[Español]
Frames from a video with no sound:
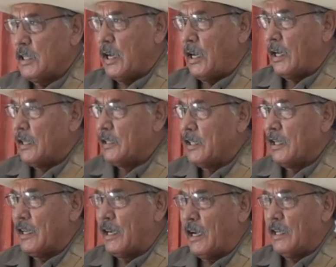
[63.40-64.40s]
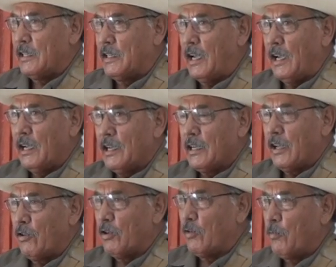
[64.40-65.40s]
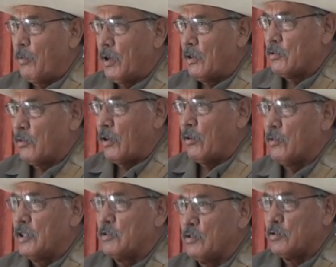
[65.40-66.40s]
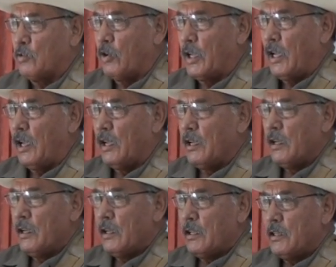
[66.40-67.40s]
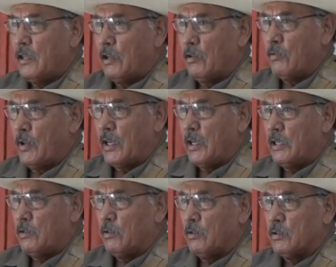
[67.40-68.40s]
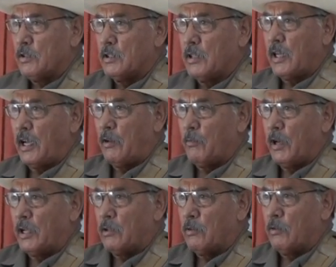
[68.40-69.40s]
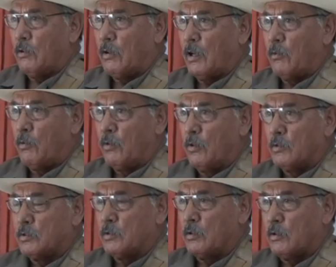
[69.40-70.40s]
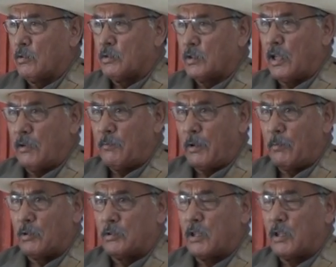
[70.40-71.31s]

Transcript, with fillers: A la gente le encanta que yo le componga los corridos de su historia, de los viejitos que han muerto, algunos, otros están vivos